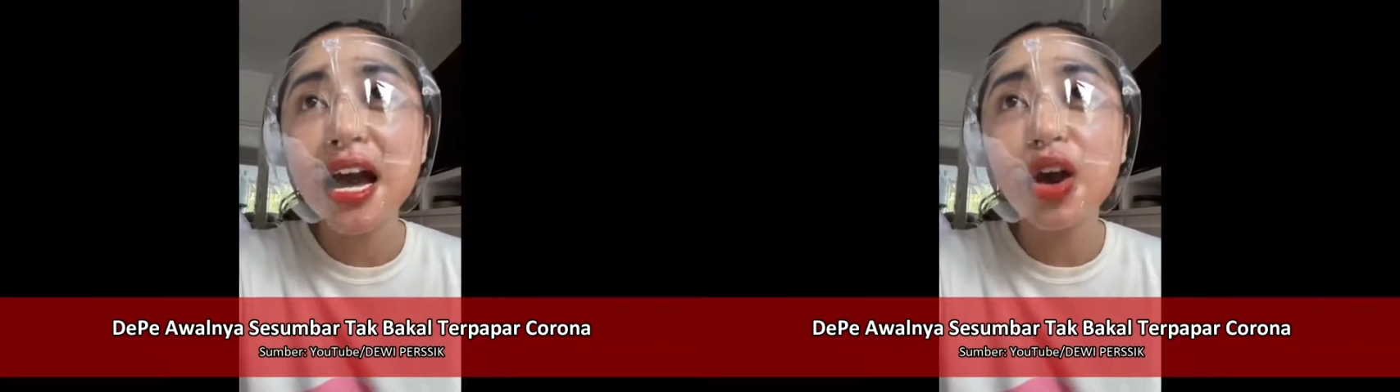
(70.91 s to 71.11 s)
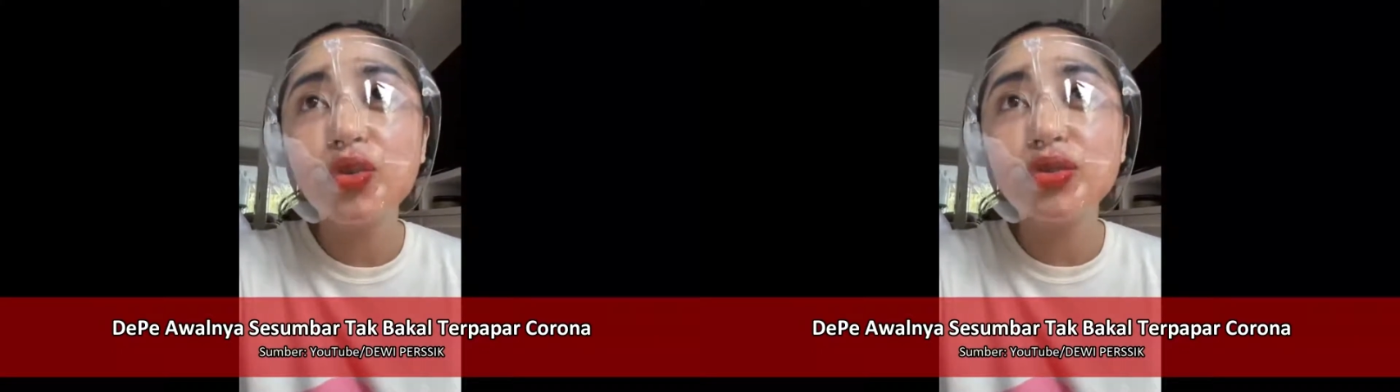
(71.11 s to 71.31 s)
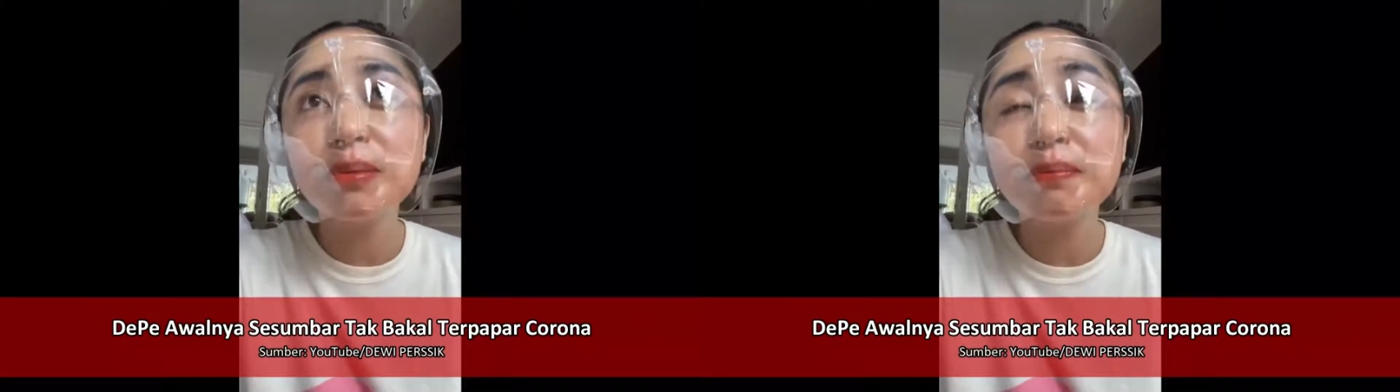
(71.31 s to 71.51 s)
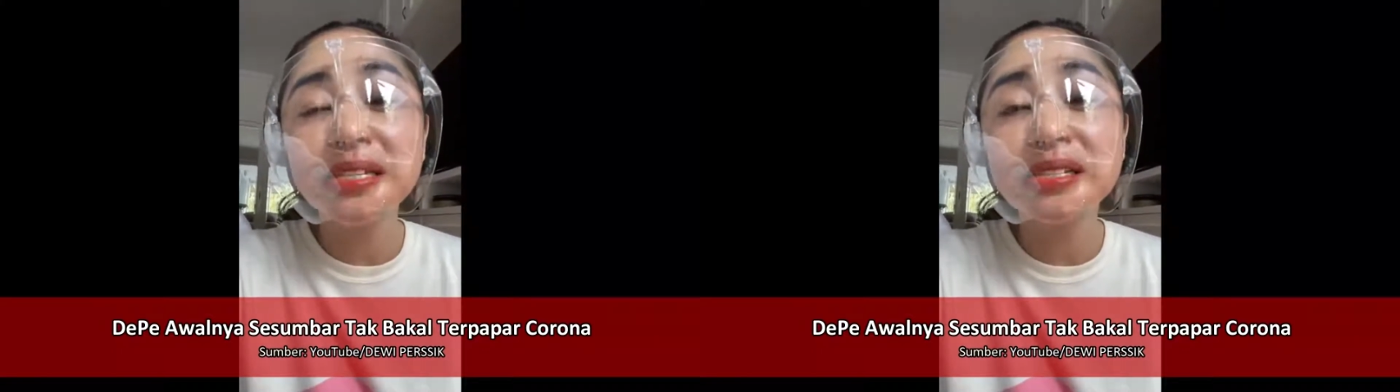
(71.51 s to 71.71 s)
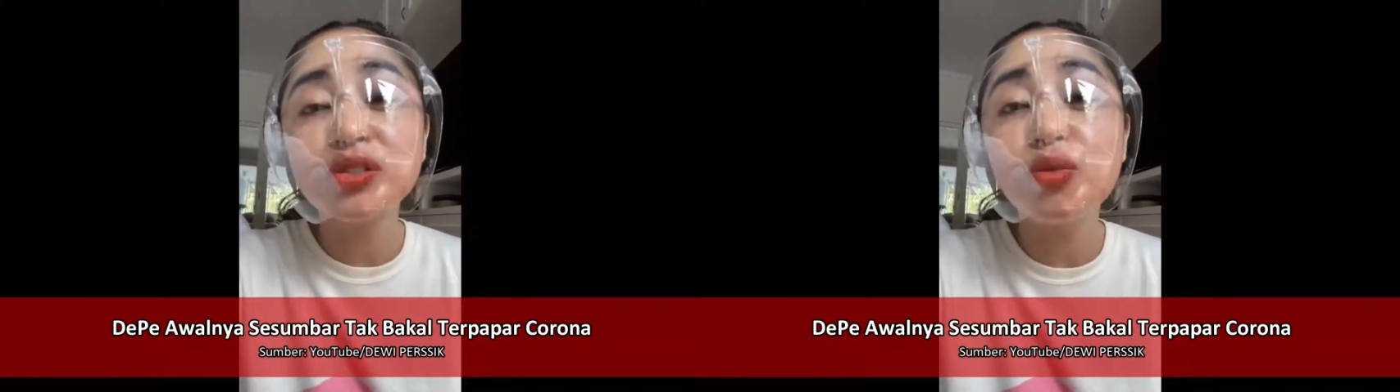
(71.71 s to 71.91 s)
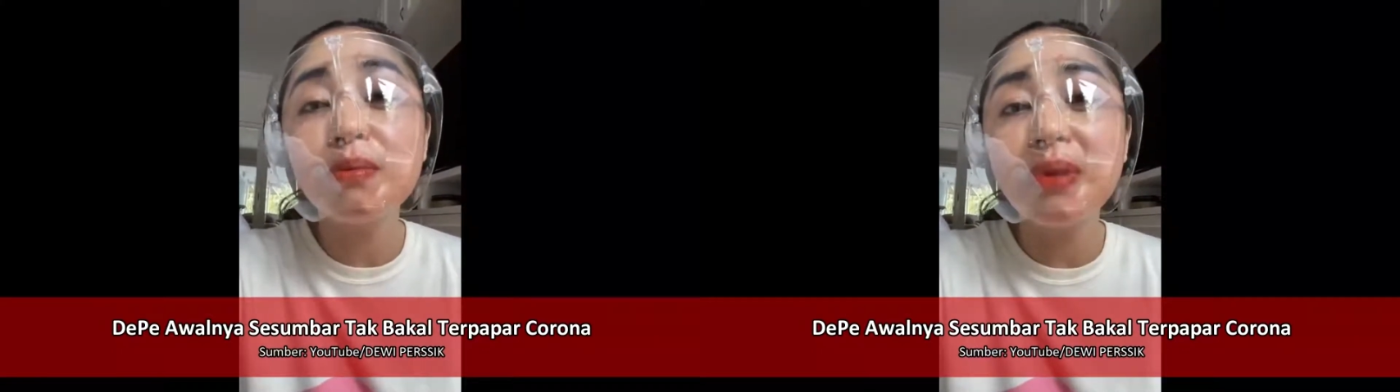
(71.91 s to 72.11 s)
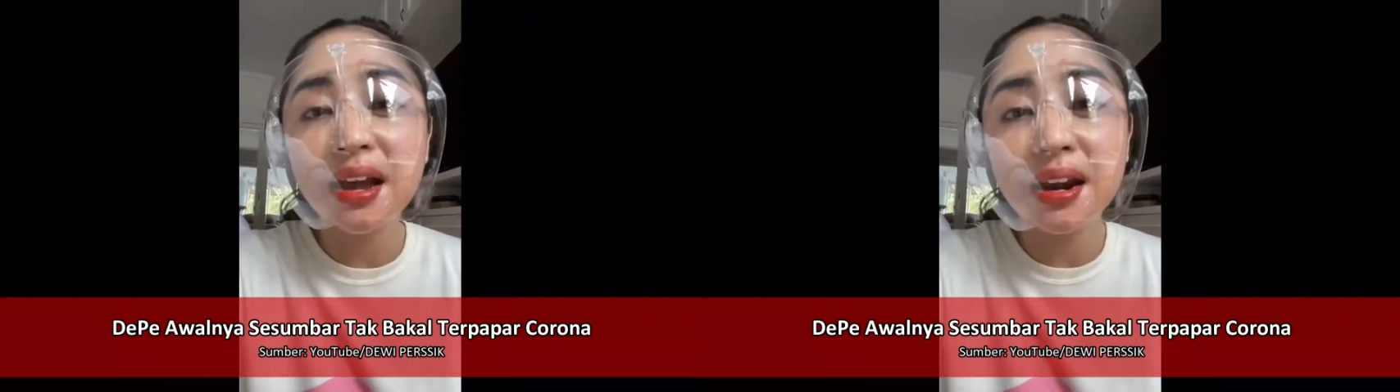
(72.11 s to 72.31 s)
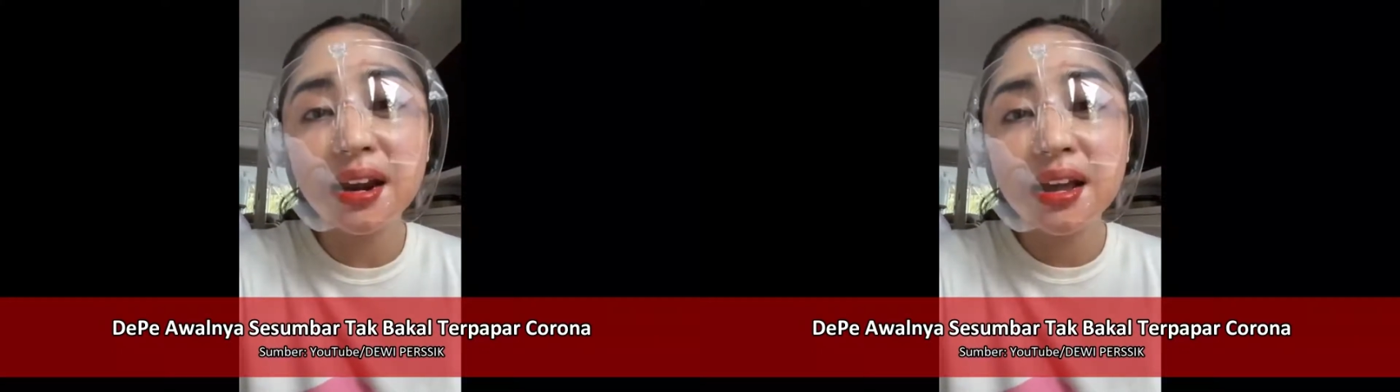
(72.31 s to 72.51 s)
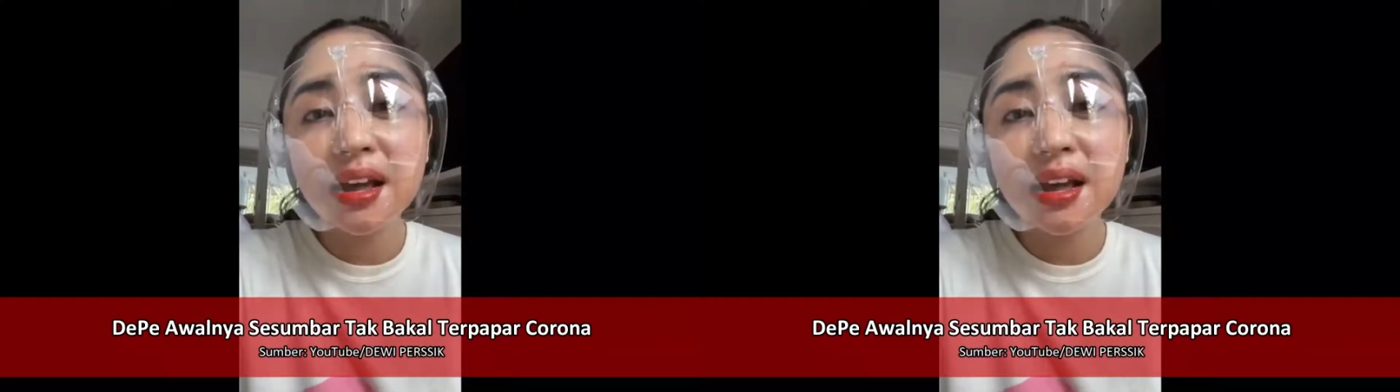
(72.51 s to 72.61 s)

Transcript: aku sempat sesumbar